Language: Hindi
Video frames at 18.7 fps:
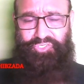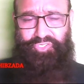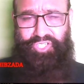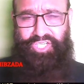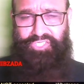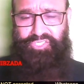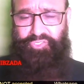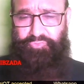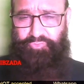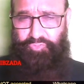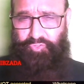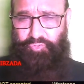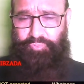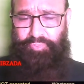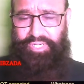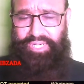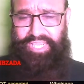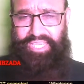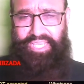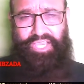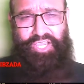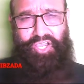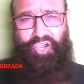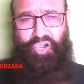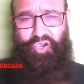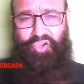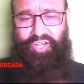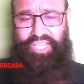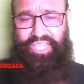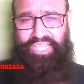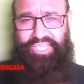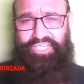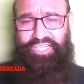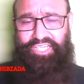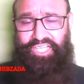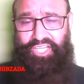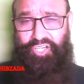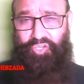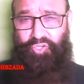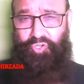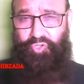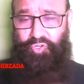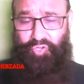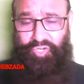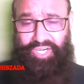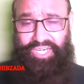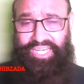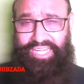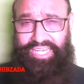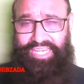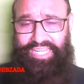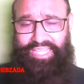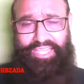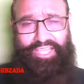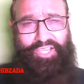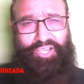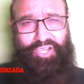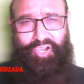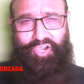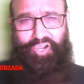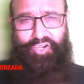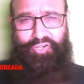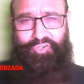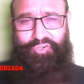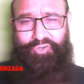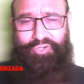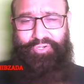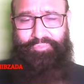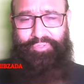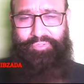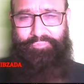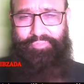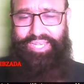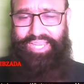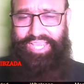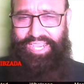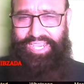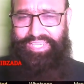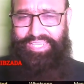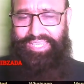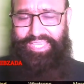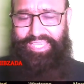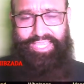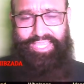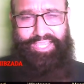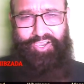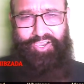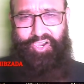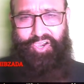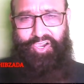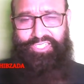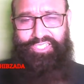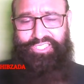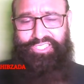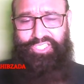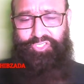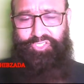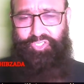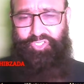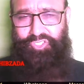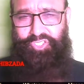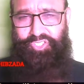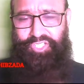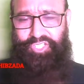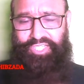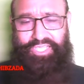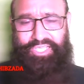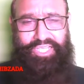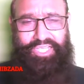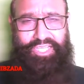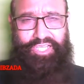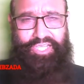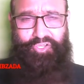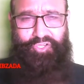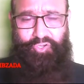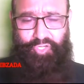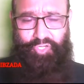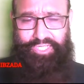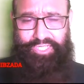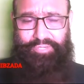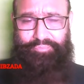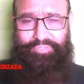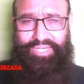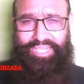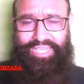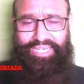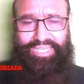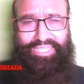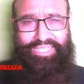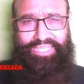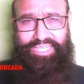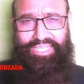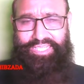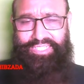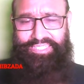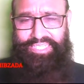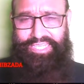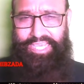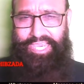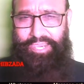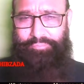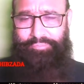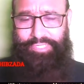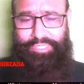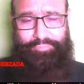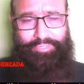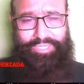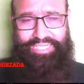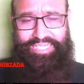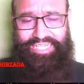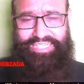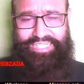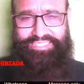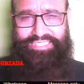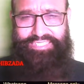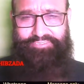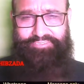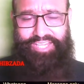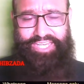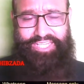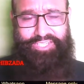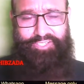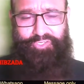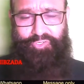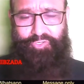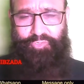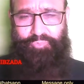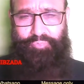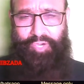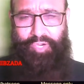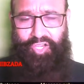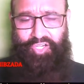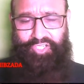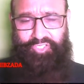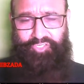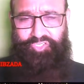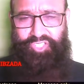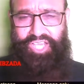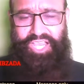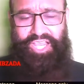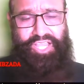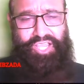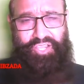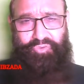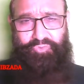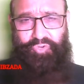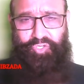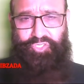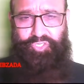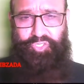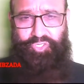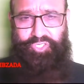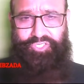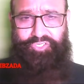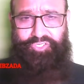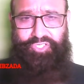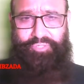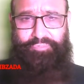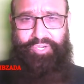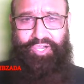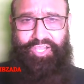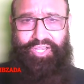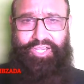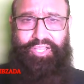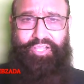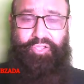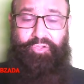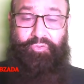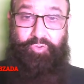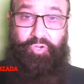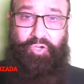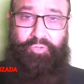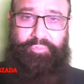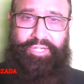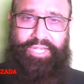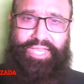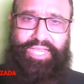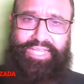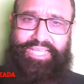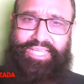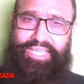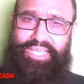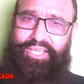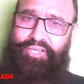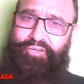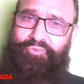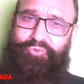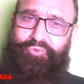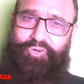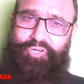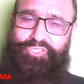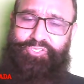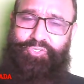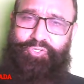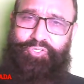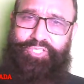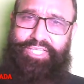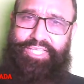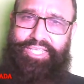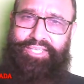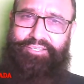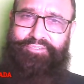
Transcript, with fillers: का सफू बनाएं और एक किलो गुड़ ले लें और गुड़ में मिला के और इसकी छोटी छोटी गोलियां बना लें ये आप टेबल टेनिस वाले बॉल नहीं होता वो छोटा छोटा बॉल वो बना के वो इसको दें